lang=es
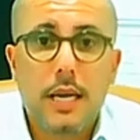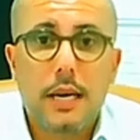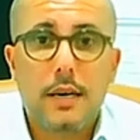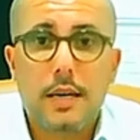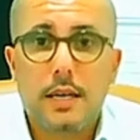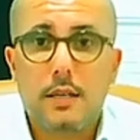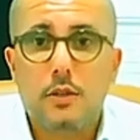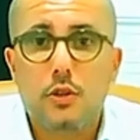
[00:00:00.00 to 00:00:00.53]

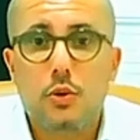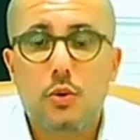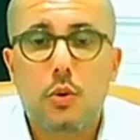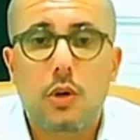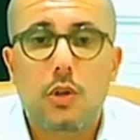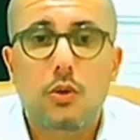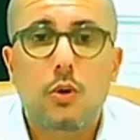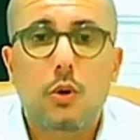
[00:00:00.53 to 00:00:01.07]
cuando
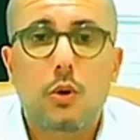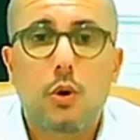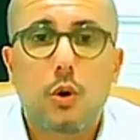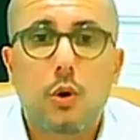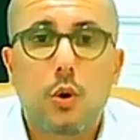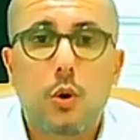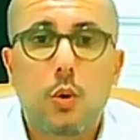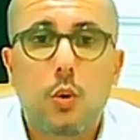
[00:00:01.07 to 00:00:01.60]

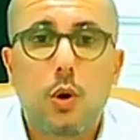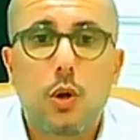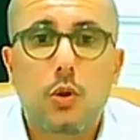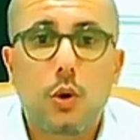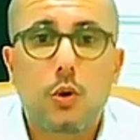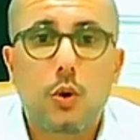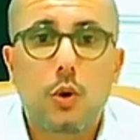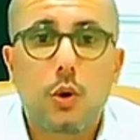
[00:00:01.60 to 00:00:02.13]
gobiernas,
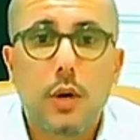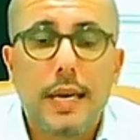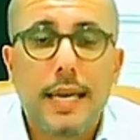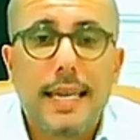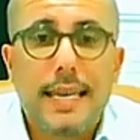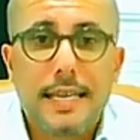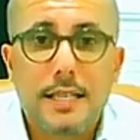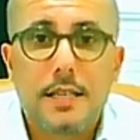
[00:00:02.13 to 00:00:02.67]
cuando,
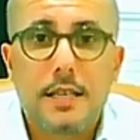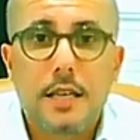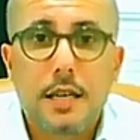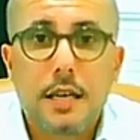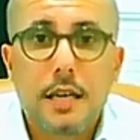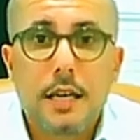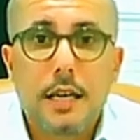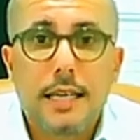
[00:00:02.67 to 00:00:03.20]
cuando
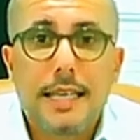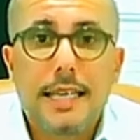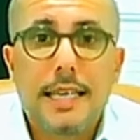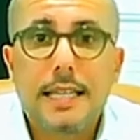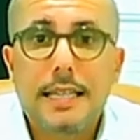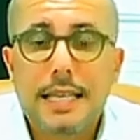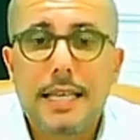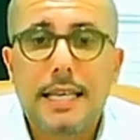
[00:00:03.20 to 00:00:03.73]
eres
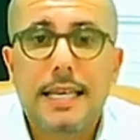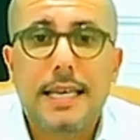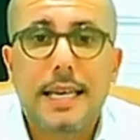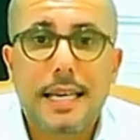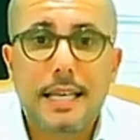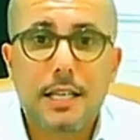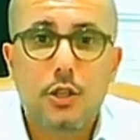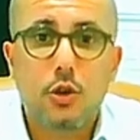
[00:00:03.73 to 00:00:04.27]
quien
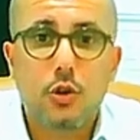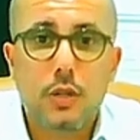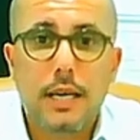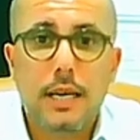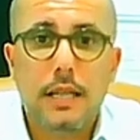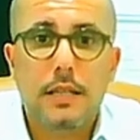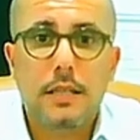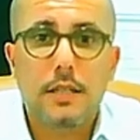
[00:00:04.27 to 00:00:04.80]
tiene que
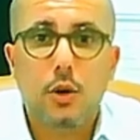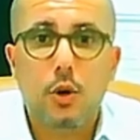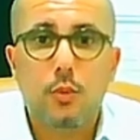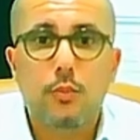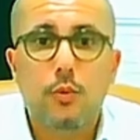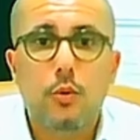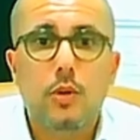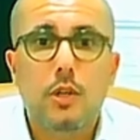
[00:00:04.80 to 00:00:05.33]
gestionar el
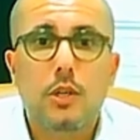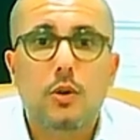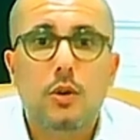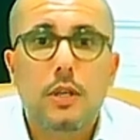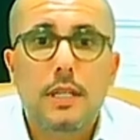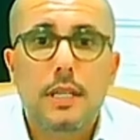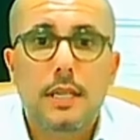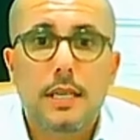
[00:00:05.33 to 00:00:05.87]
dinero
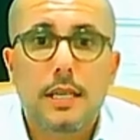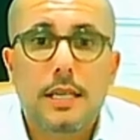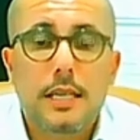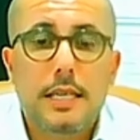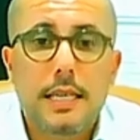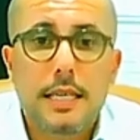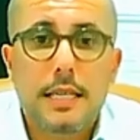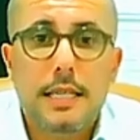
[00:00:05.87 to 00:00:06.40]
público y
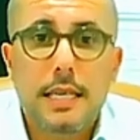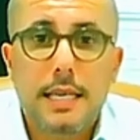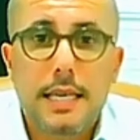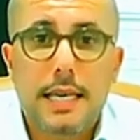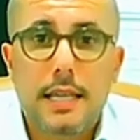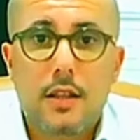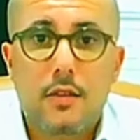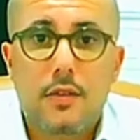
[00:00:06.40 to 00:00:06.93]
tiene, quien
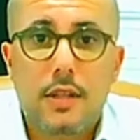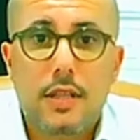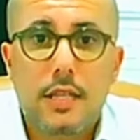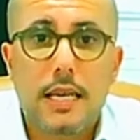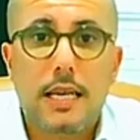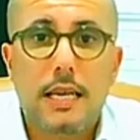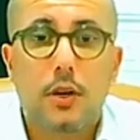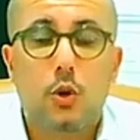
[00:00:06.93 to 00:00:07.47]
tiene que
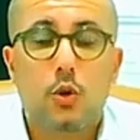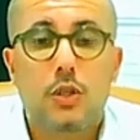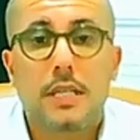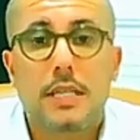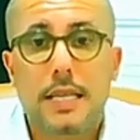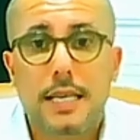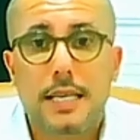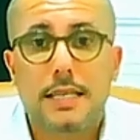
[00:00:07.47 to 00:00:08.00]
defender los
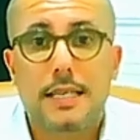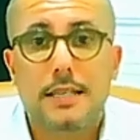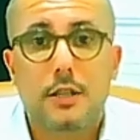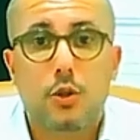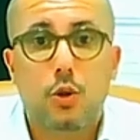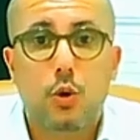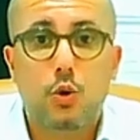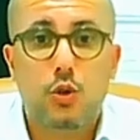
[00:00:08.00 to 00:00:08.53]
intereses
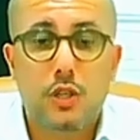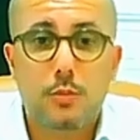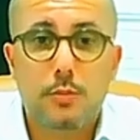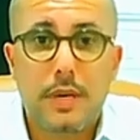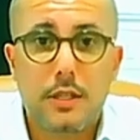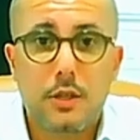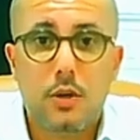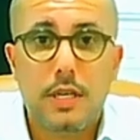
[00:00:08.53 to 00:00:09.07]
de todos los
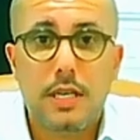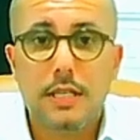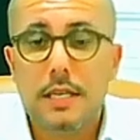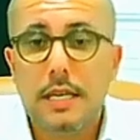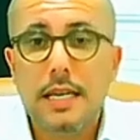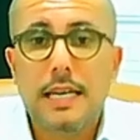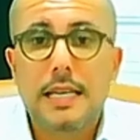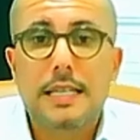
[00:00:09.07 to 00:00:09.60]
españoles,
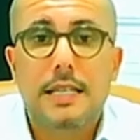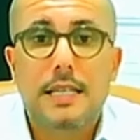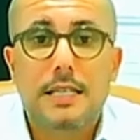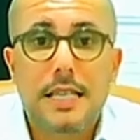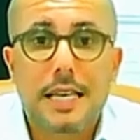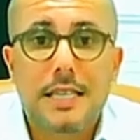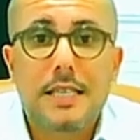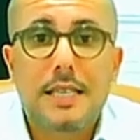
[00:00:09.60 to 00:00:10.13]
te
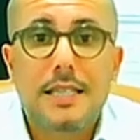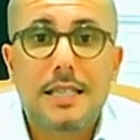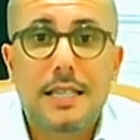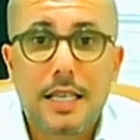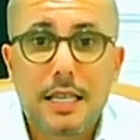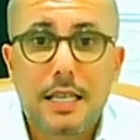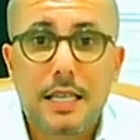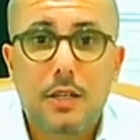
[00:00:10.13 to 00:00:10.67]
estás
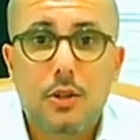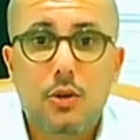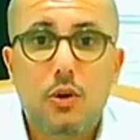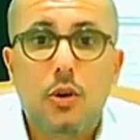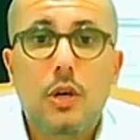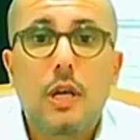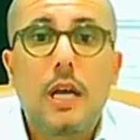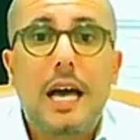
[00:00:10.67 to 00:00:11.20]

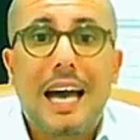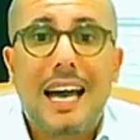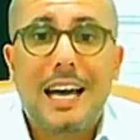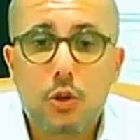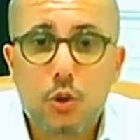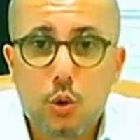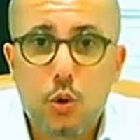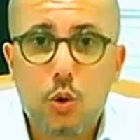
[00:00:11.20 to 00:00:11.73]
dirigiendo a
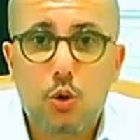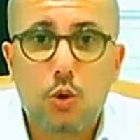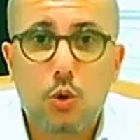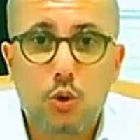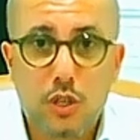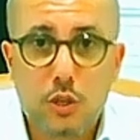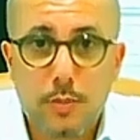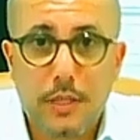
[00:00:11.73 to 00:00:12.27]
todos los
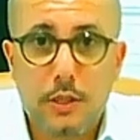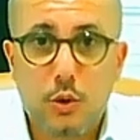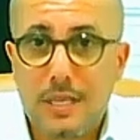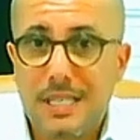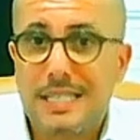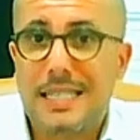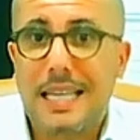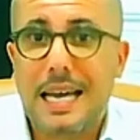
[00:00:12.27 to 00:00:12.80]
españoles,
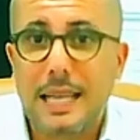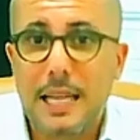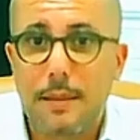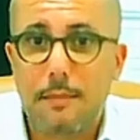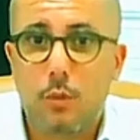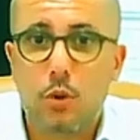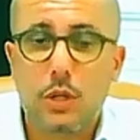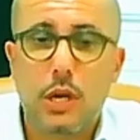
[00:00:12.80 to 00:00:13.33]
te hayan
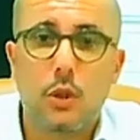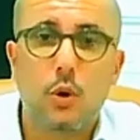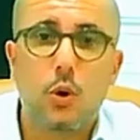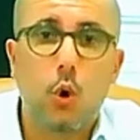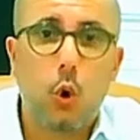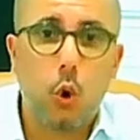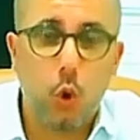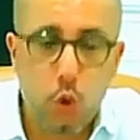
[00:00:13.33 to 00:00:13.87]
votado
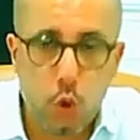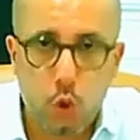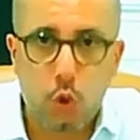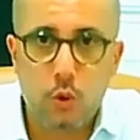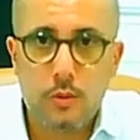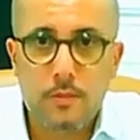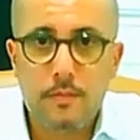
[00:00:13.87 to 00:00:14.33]
o no,